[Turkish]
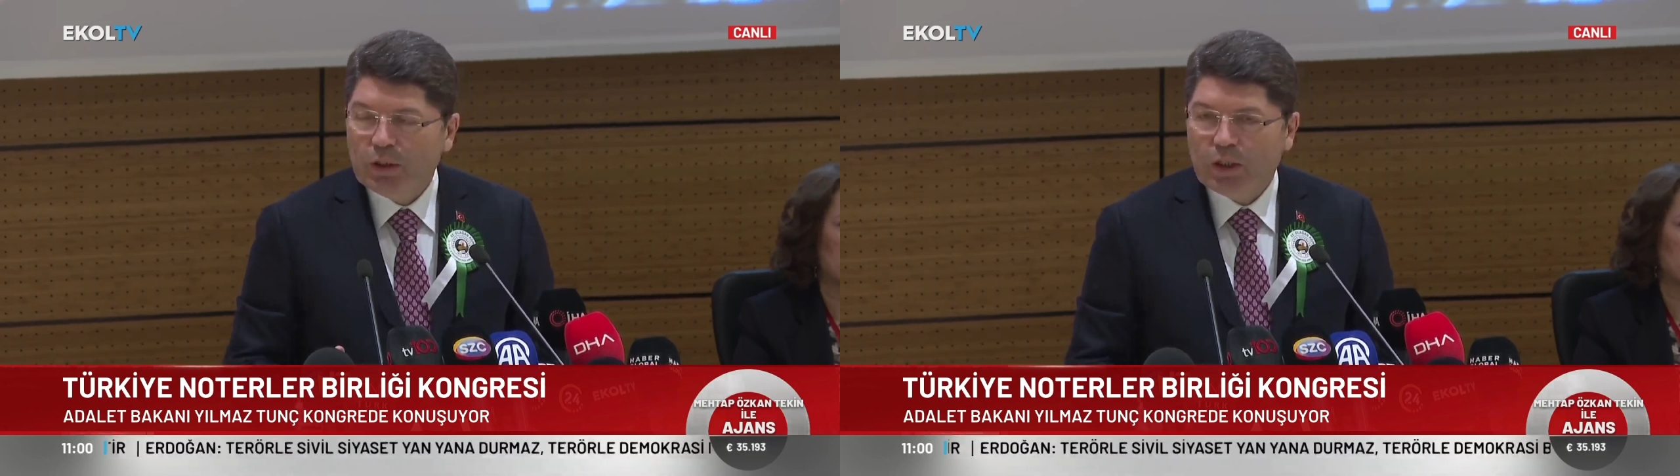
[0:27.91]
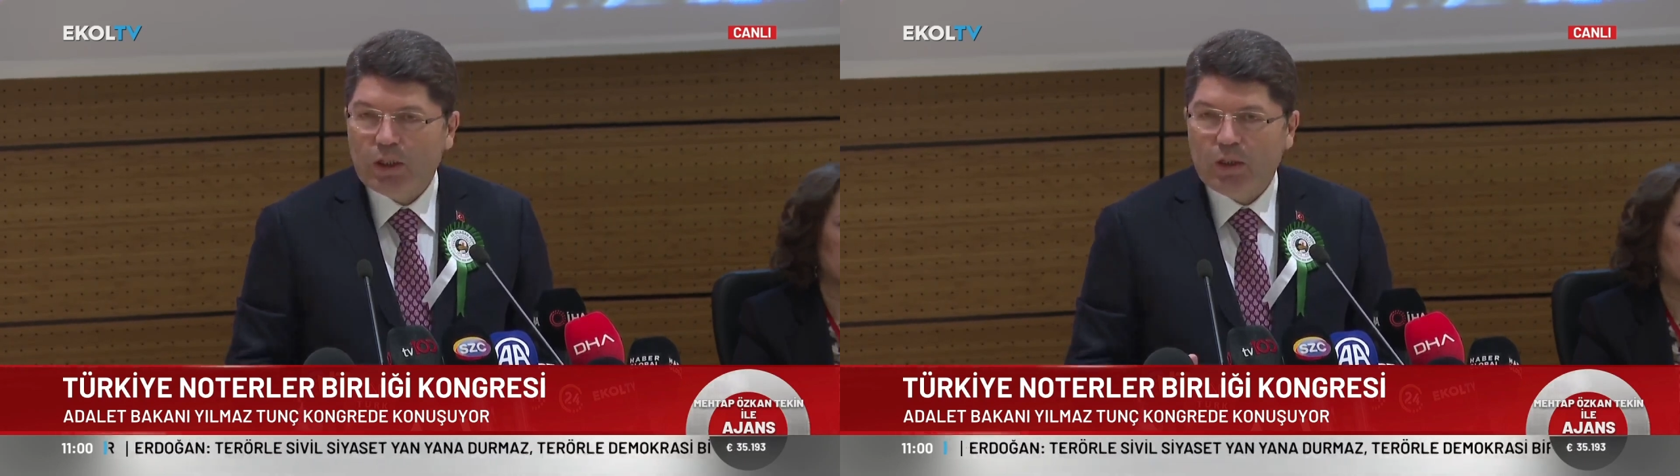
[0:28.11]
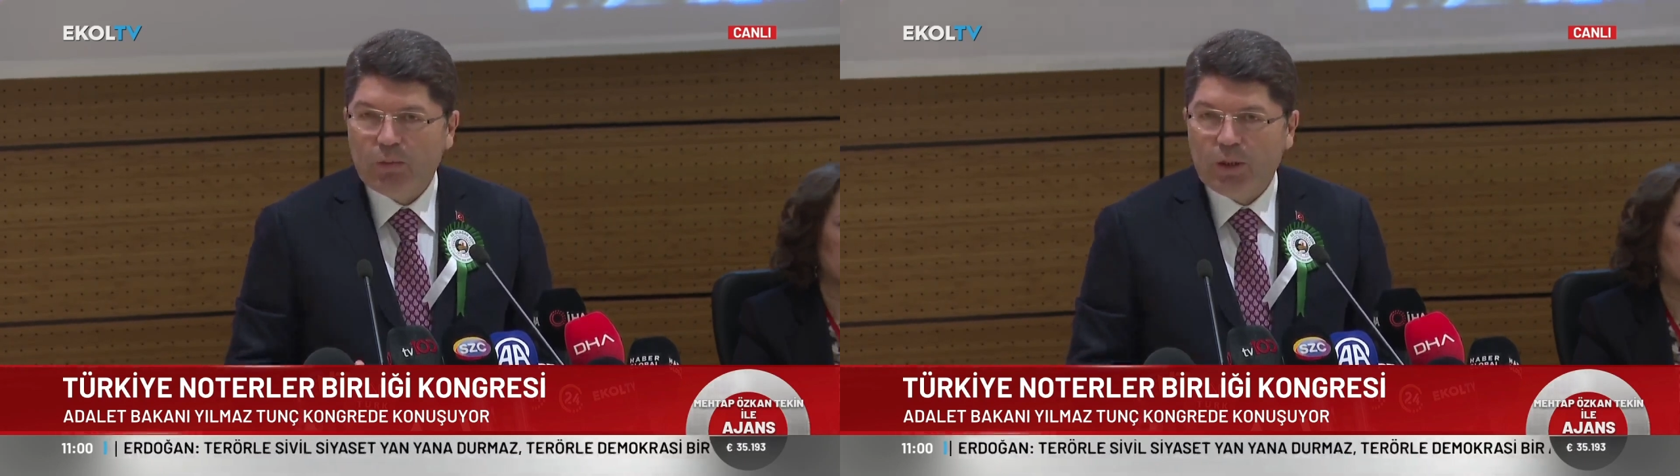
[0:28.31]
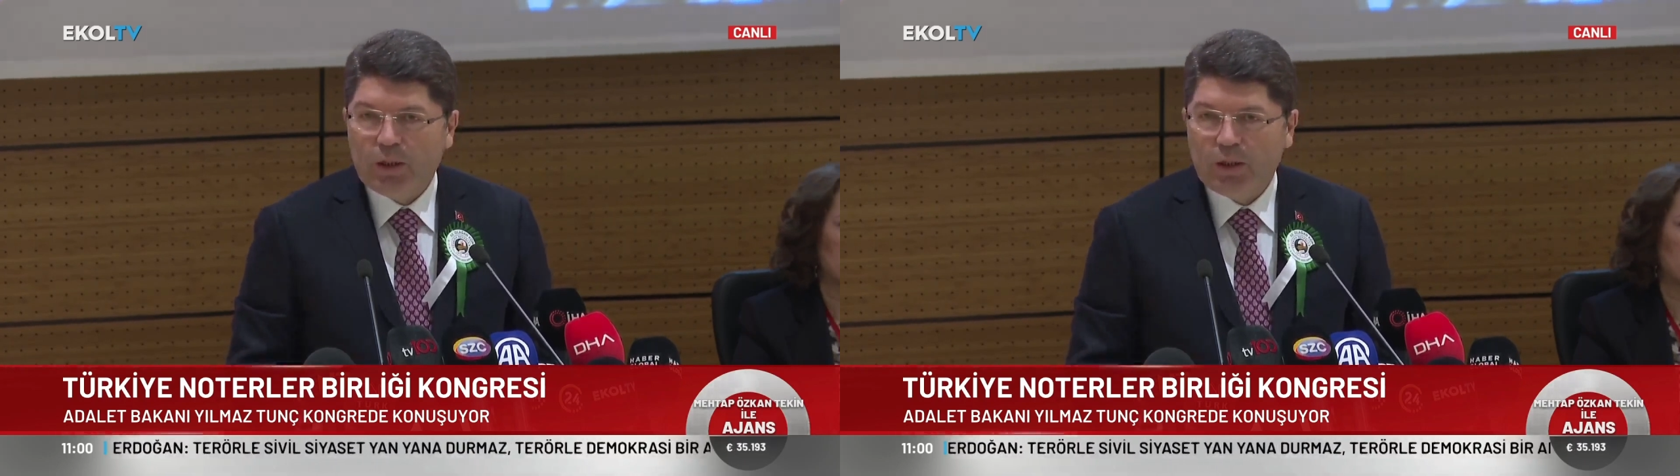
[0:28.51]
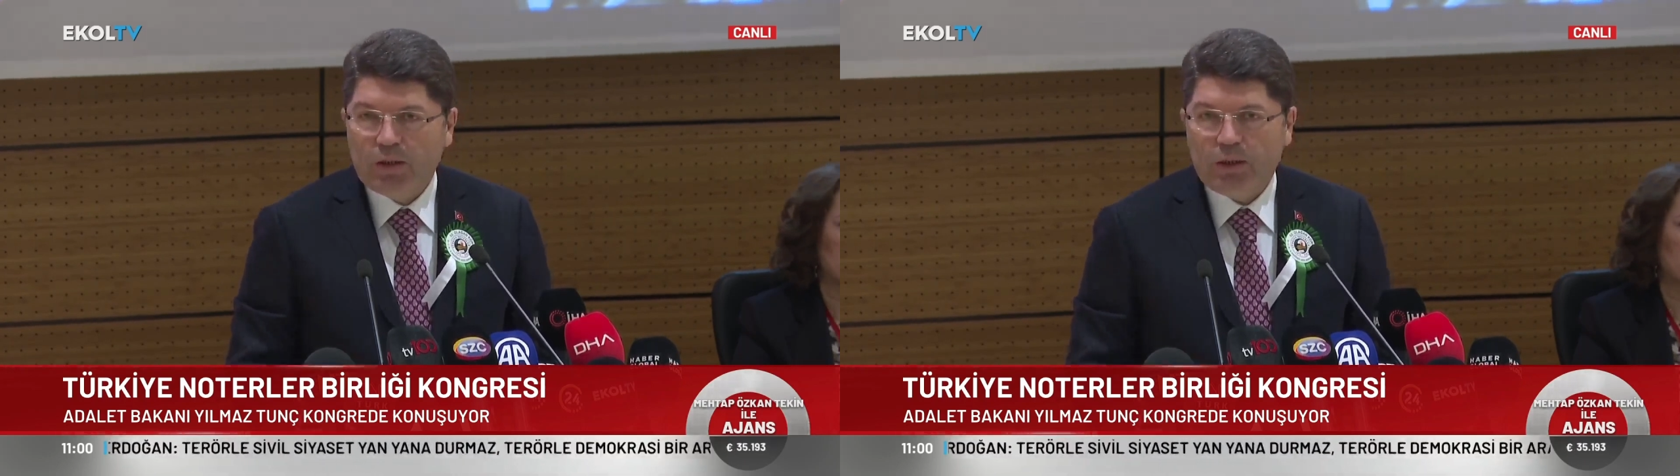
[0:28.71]
bir
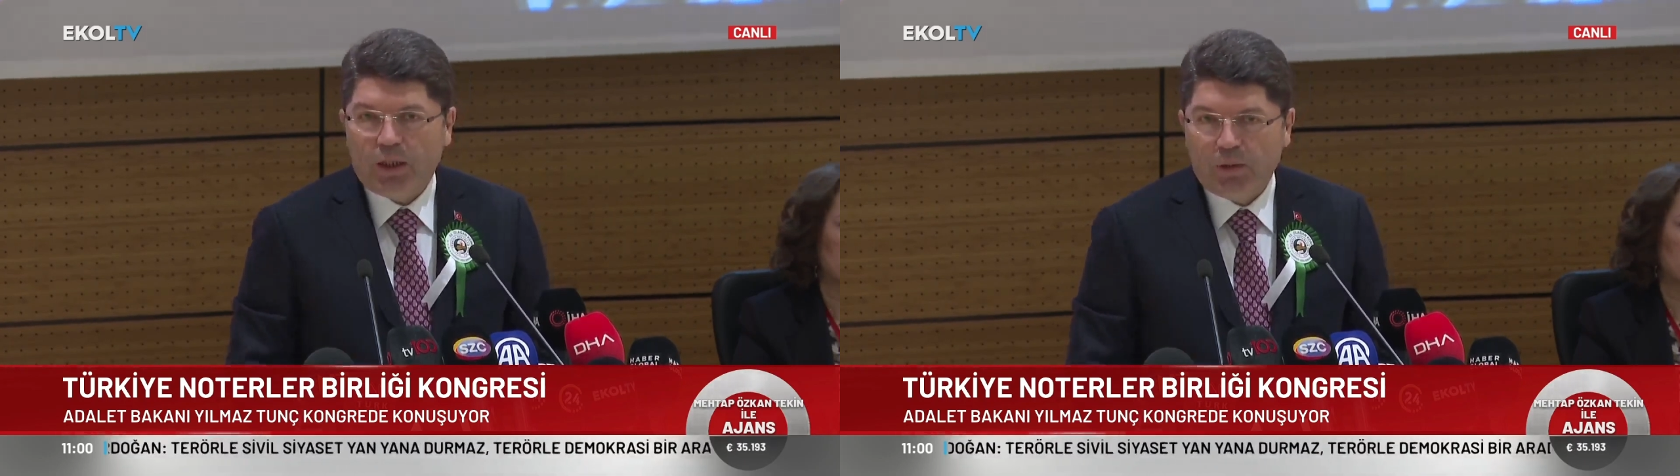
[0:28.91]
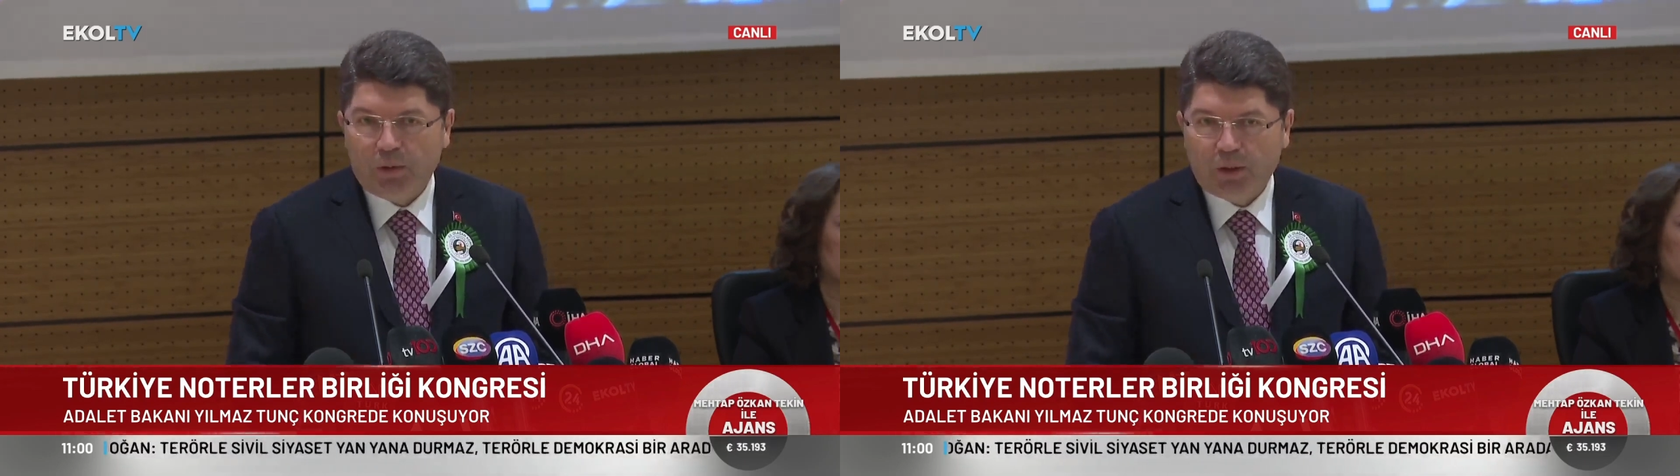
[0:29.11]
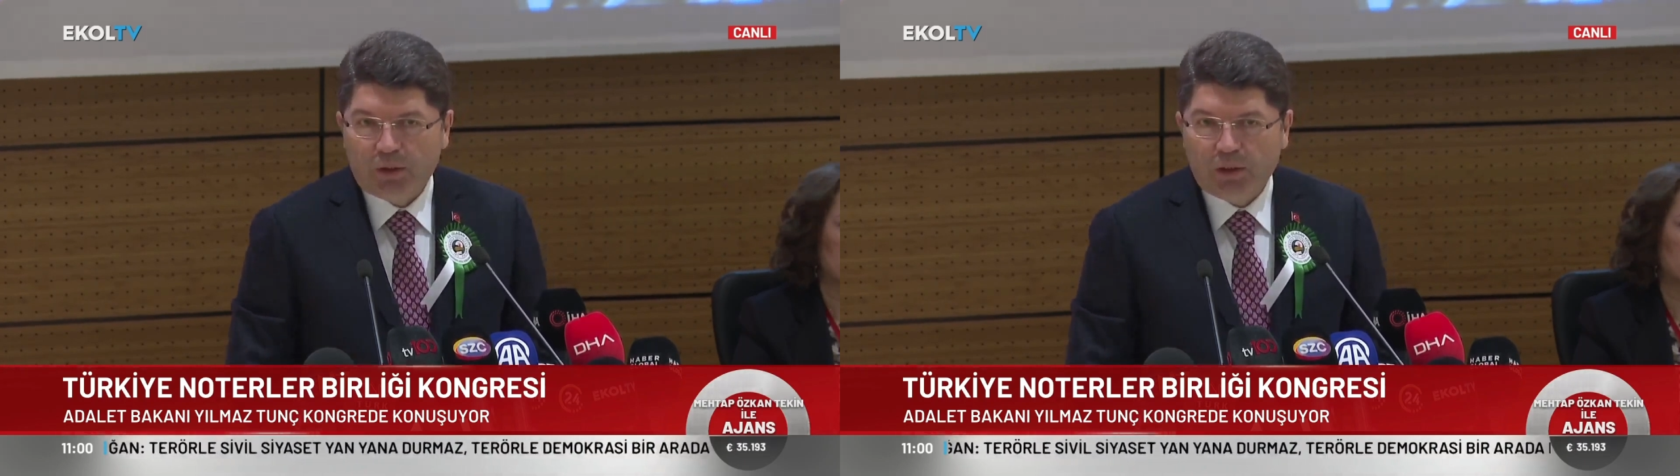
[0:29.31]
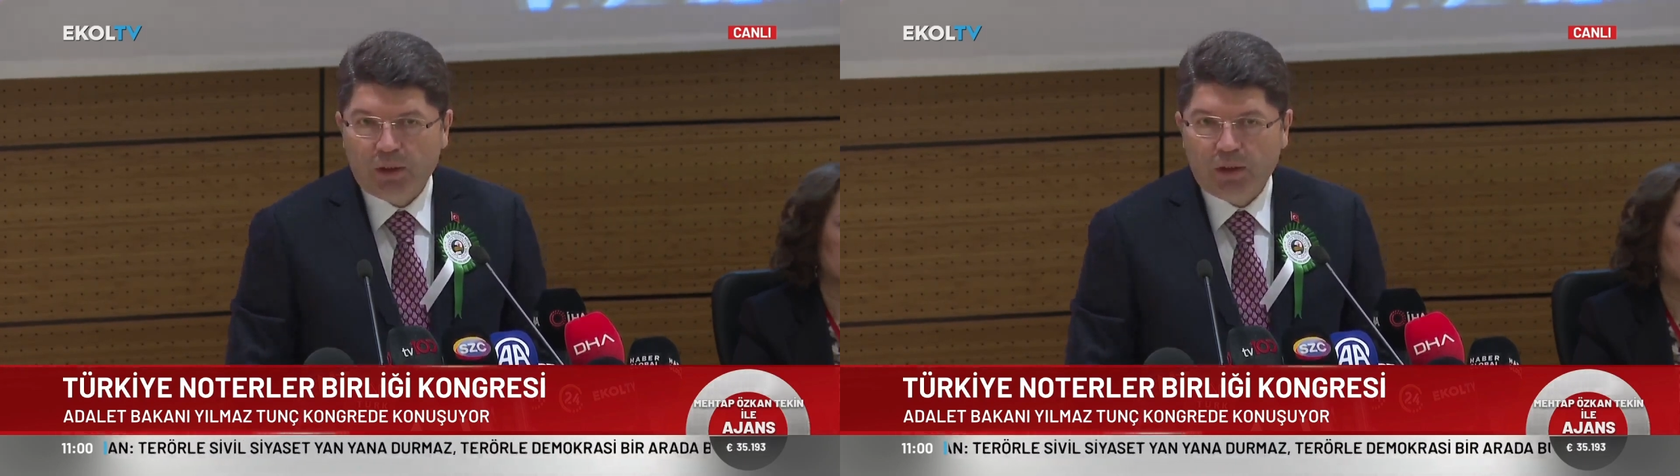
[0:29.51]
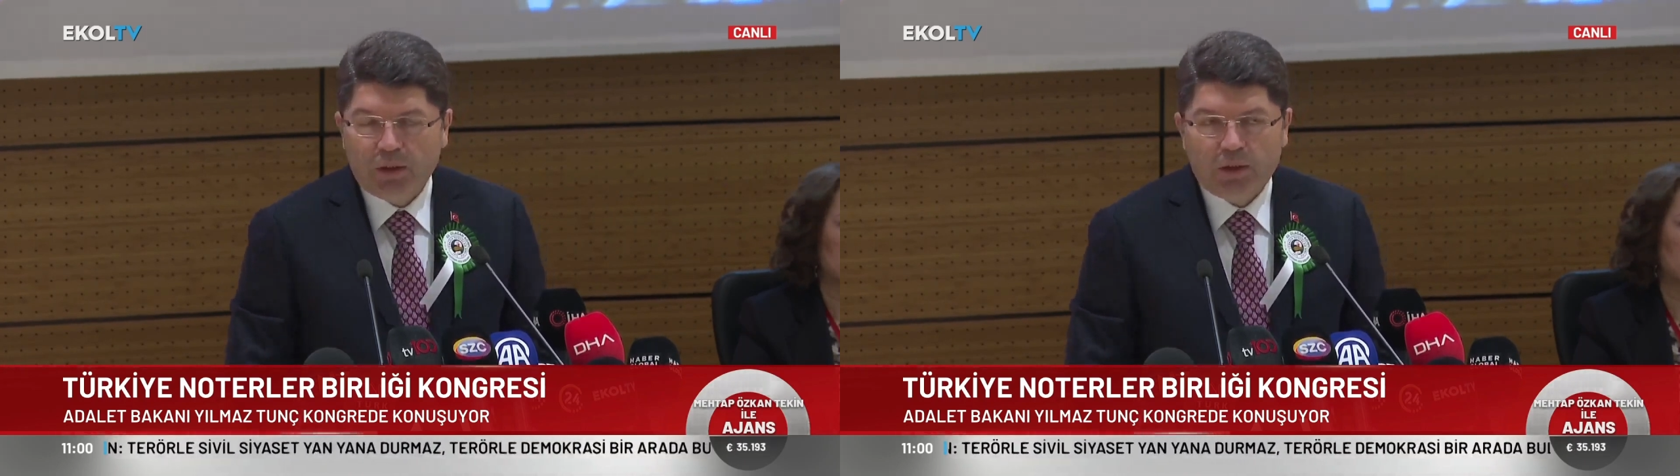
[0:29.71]
yakalama talep
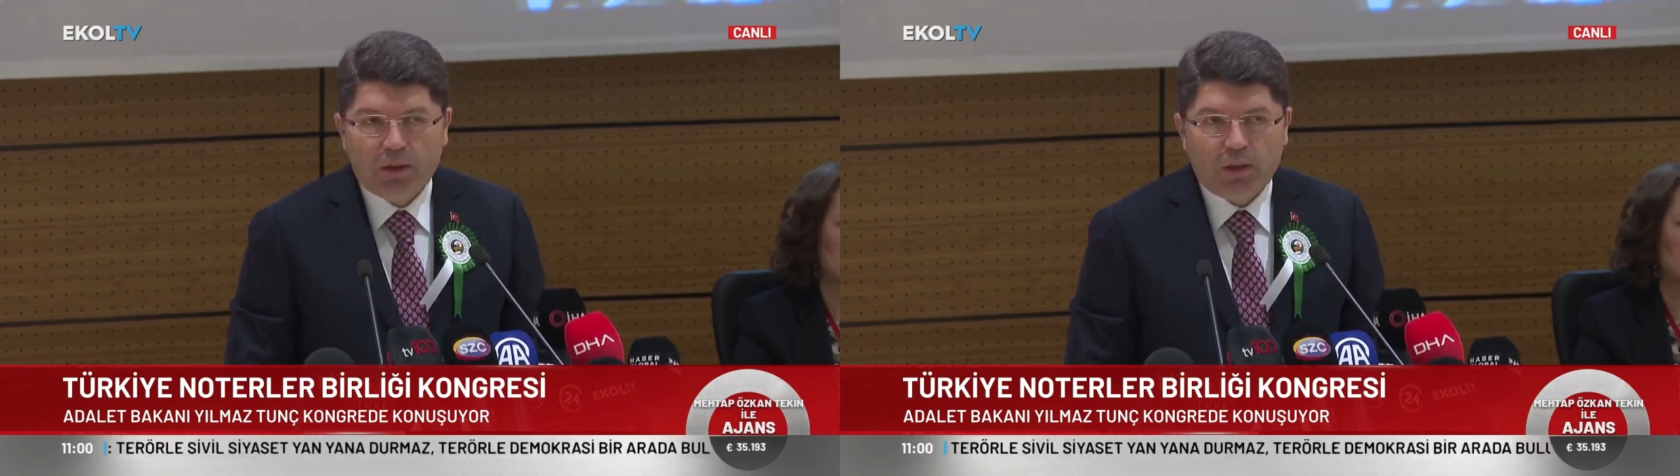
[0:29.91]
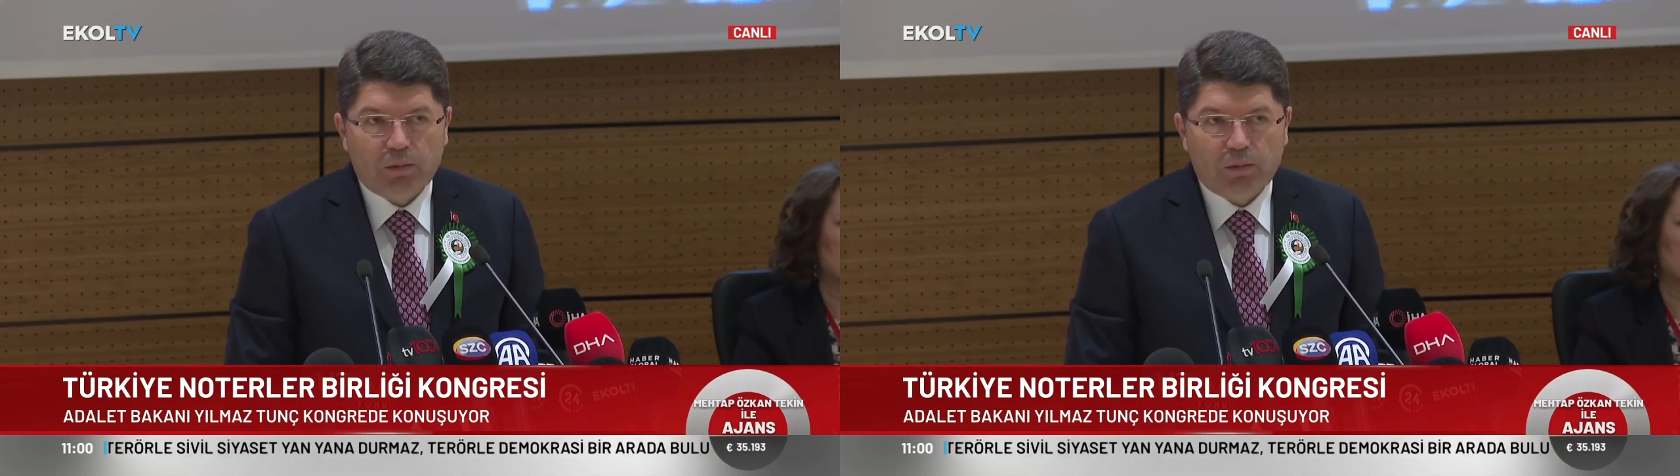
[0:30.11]
etti